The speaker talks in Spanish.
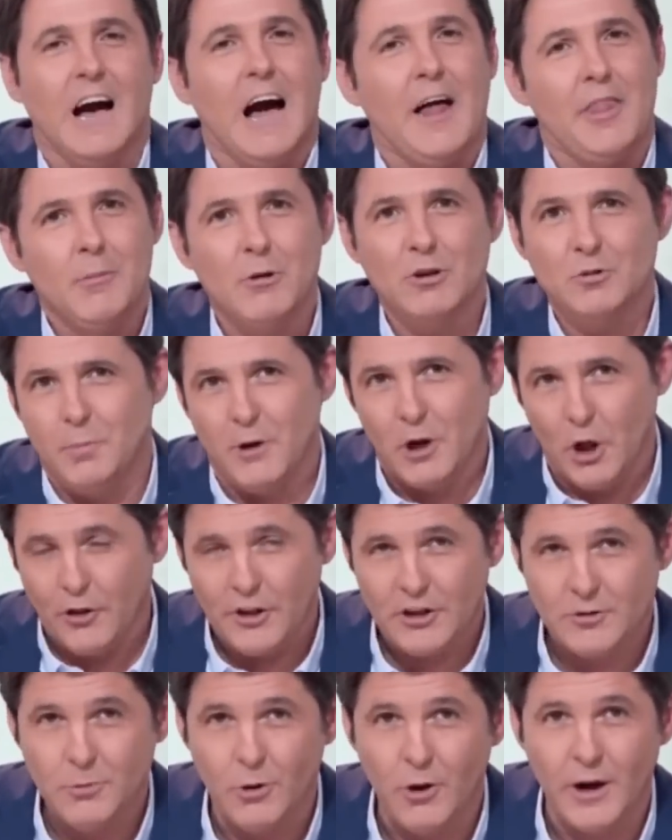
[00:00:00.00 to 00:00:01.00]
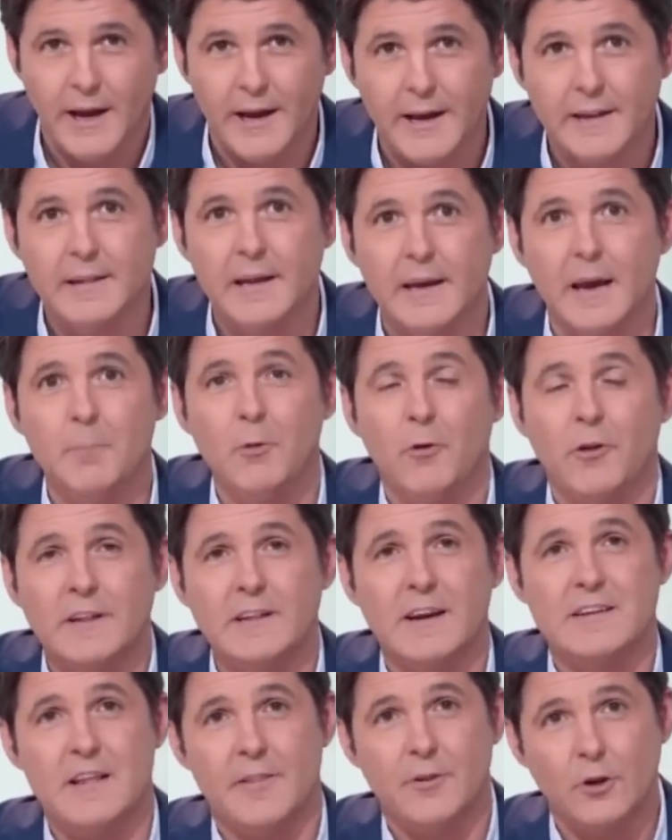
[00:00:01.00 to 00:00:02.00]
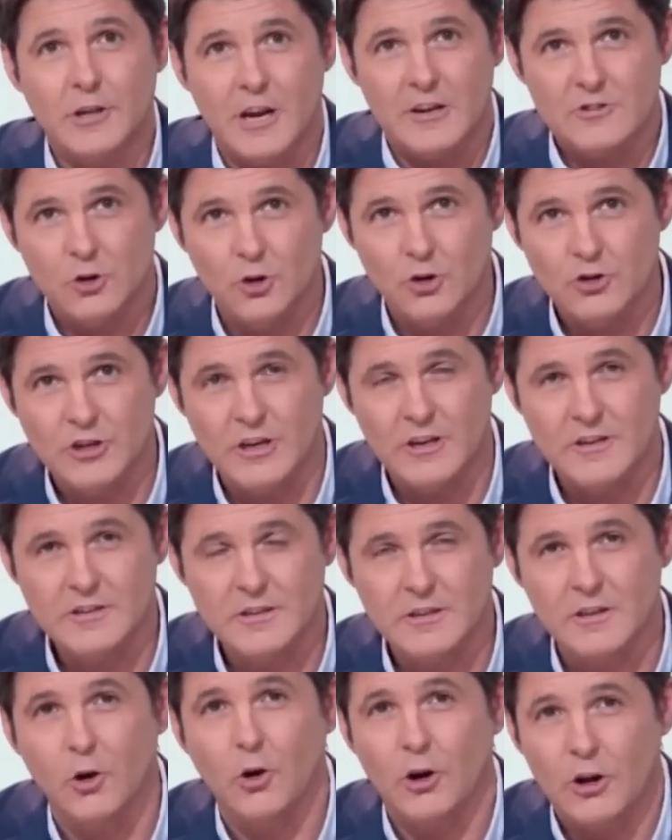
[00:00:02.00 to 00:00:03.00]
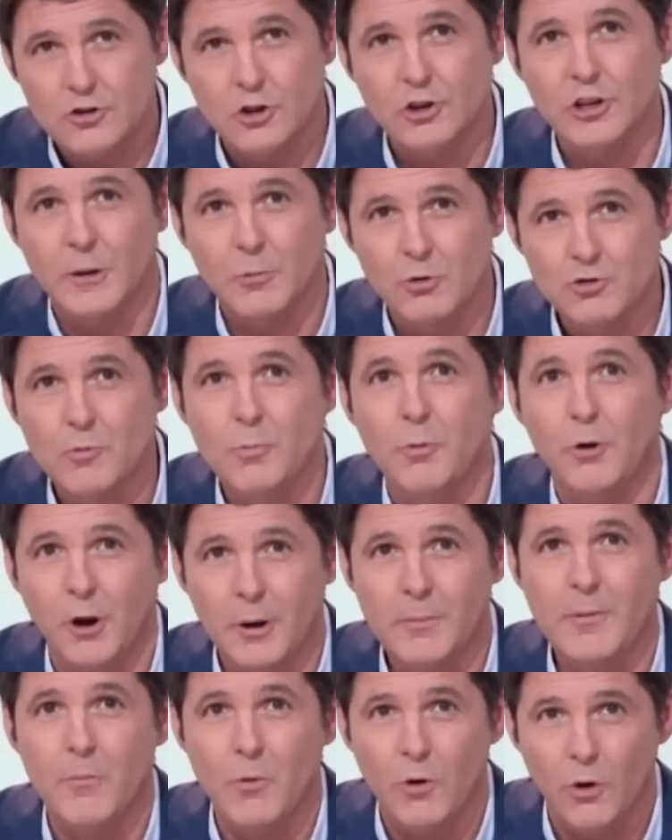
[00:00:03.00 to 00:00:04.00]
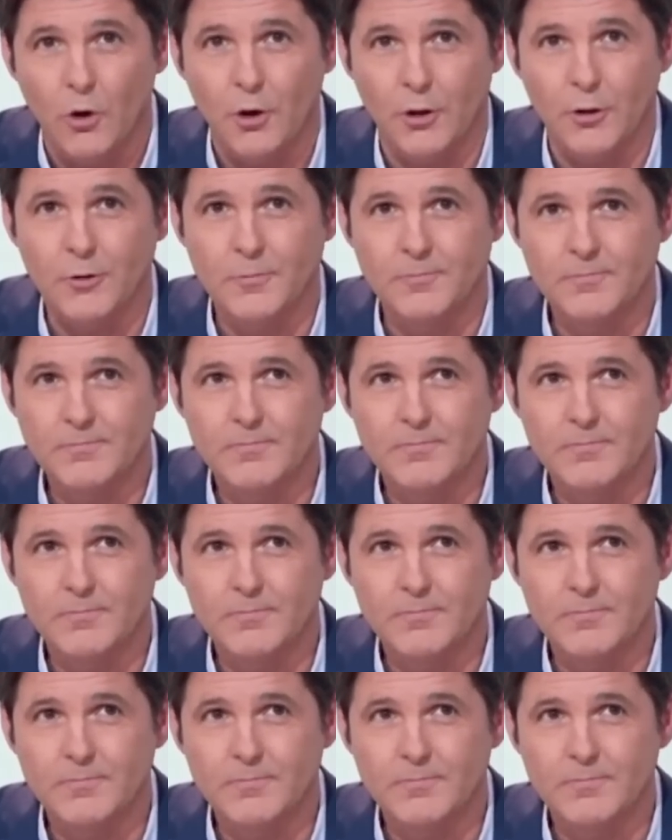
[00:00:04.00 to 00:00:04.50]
Hacemos periodismo, hay gente que por detrás hace otras cosas y con eso tenemos un problema muy gordo.